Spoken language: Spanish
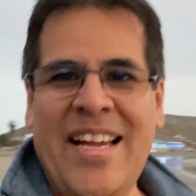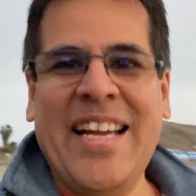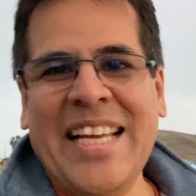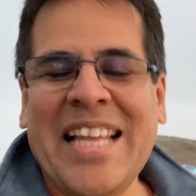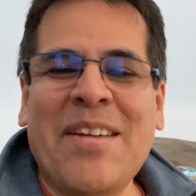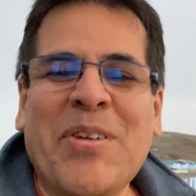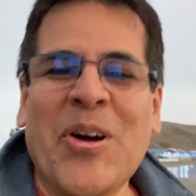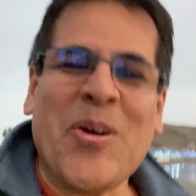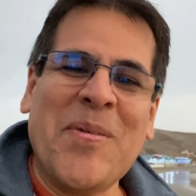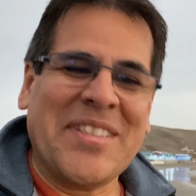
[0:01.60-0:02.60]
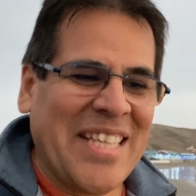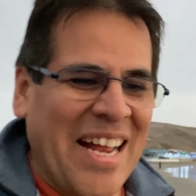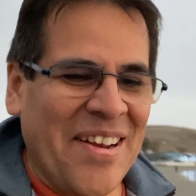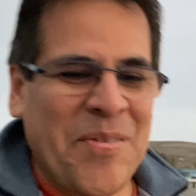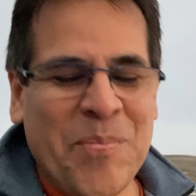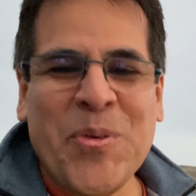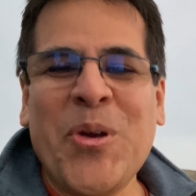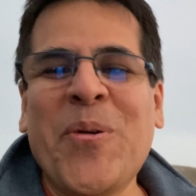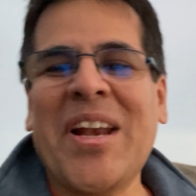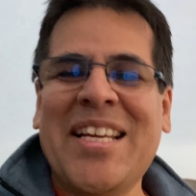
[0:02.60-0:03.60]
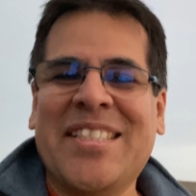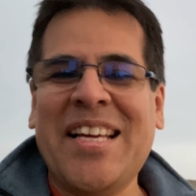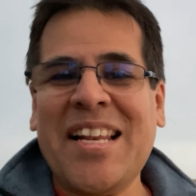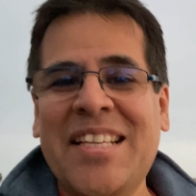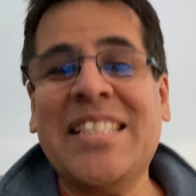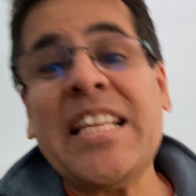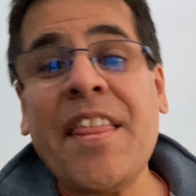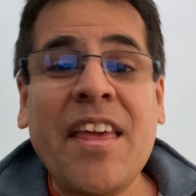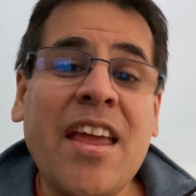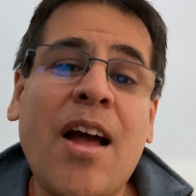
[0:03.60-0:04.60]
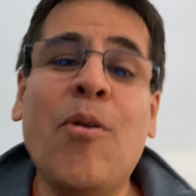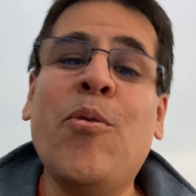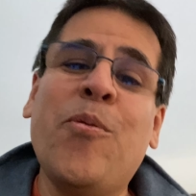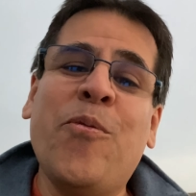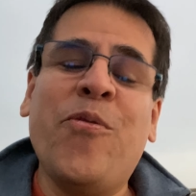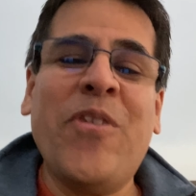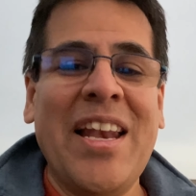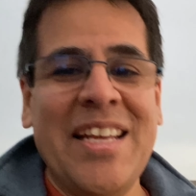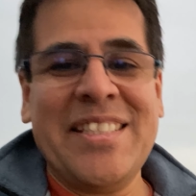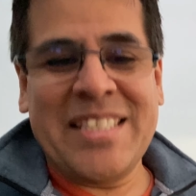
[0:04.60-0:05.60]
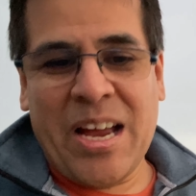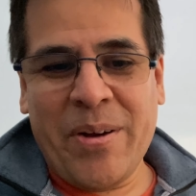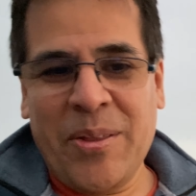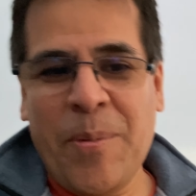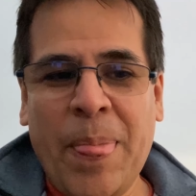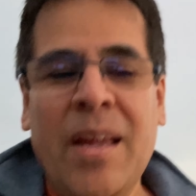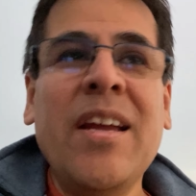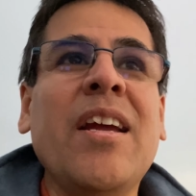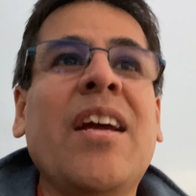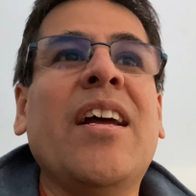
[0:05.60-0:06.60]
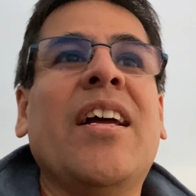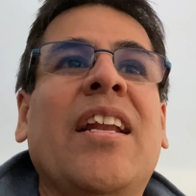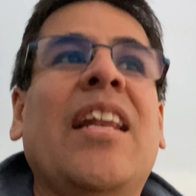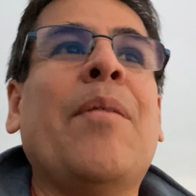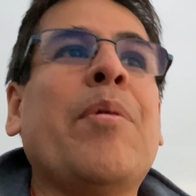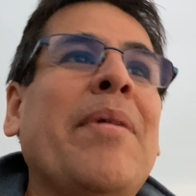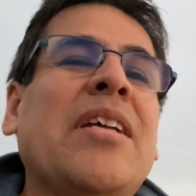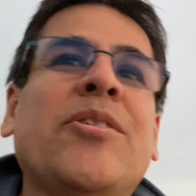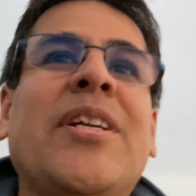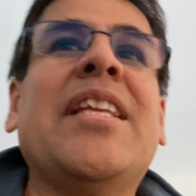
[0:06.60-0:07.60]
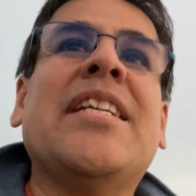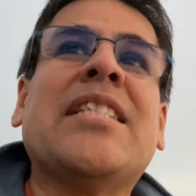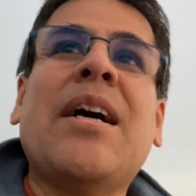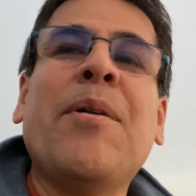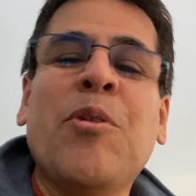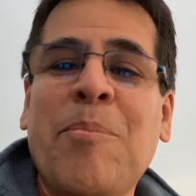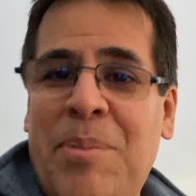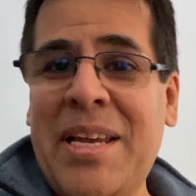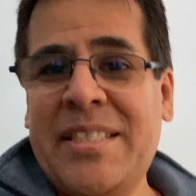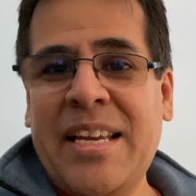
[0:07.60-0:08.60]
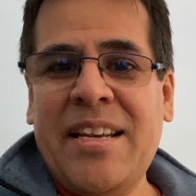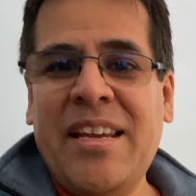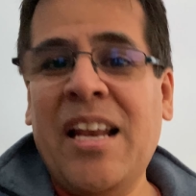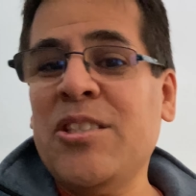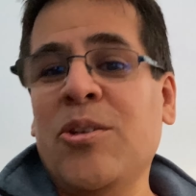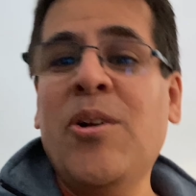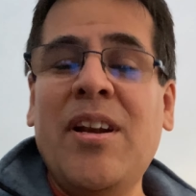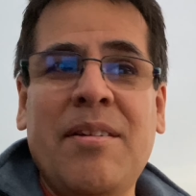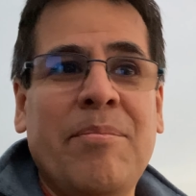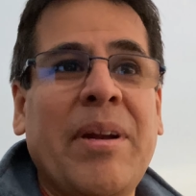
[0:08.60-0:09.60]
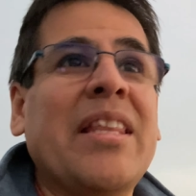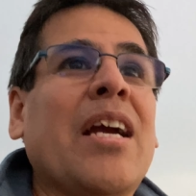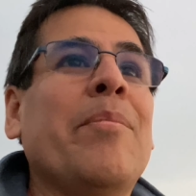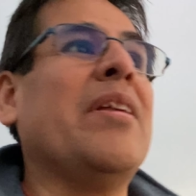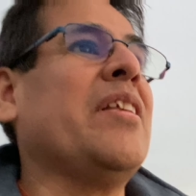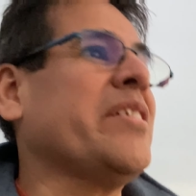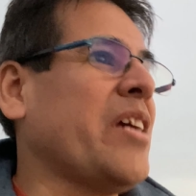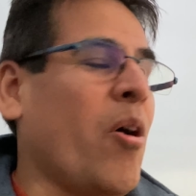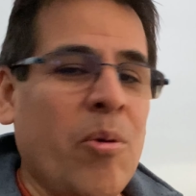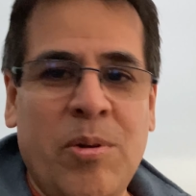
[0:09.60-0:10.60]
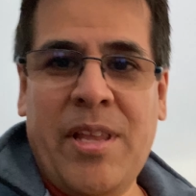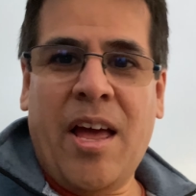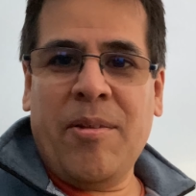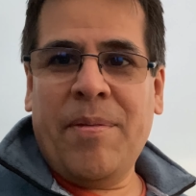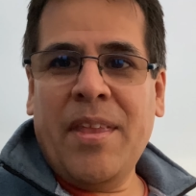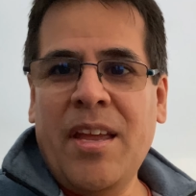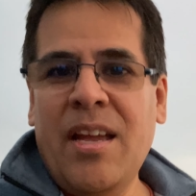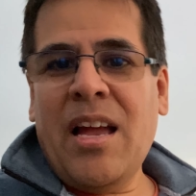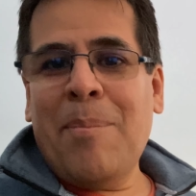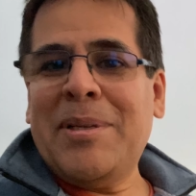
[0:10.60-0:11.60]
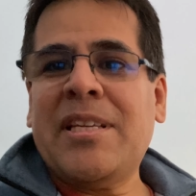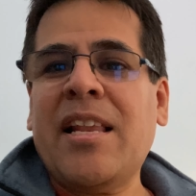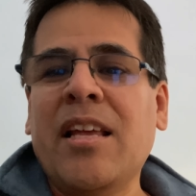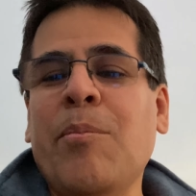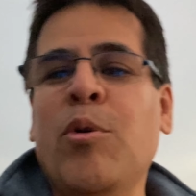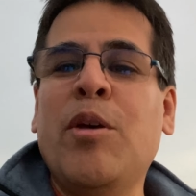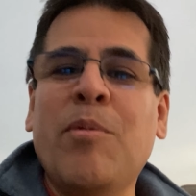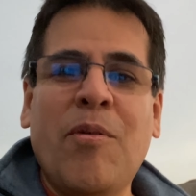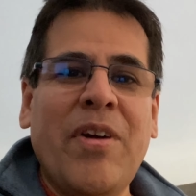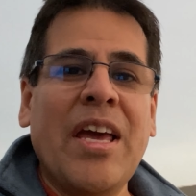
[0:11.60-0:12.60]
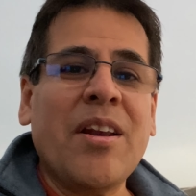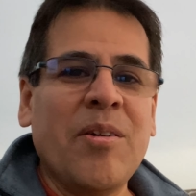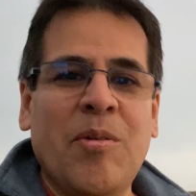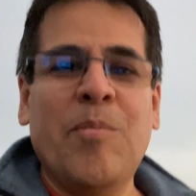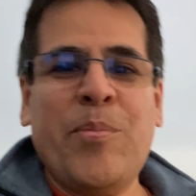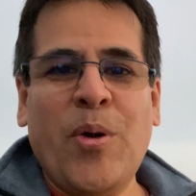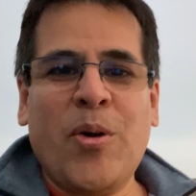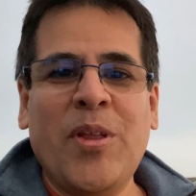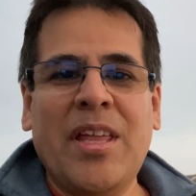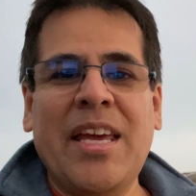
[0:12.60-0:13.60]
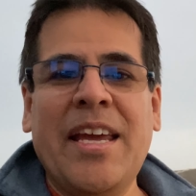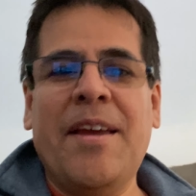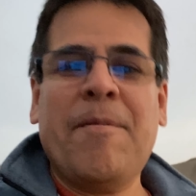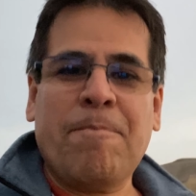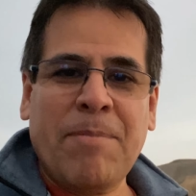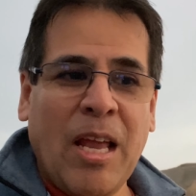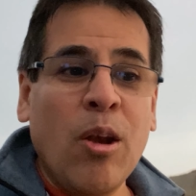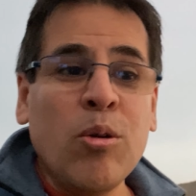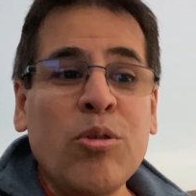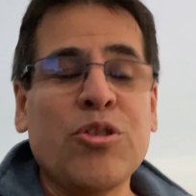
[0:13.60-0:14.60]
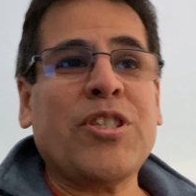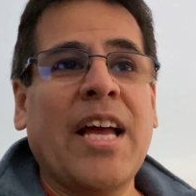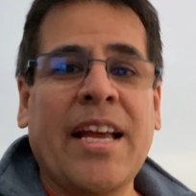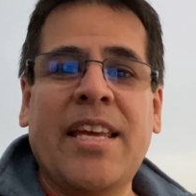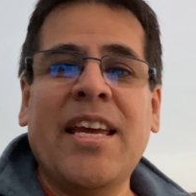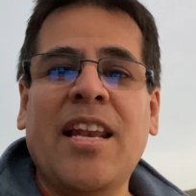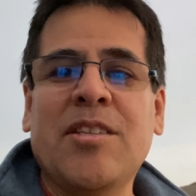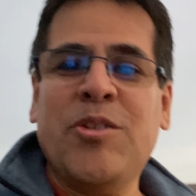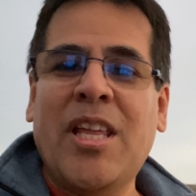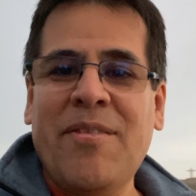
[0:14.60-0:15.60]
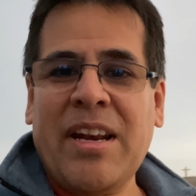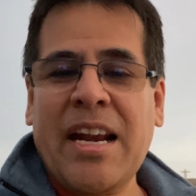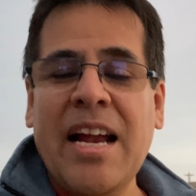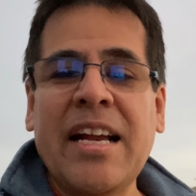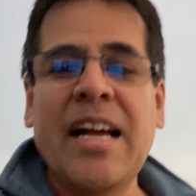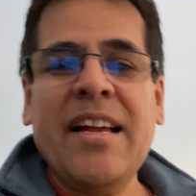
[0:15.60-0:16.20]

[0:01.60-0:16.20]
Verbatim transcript: ¿Qué tal amigos? ¿Cómo están? Muy buenas tardes y desde ya un feliz sábado. Las primeras horas del sábado empiezan, el sol prácticamente se ha ocultado. A pesar de que podemos ver un poco de luz aquí en la ciudad de Barranca,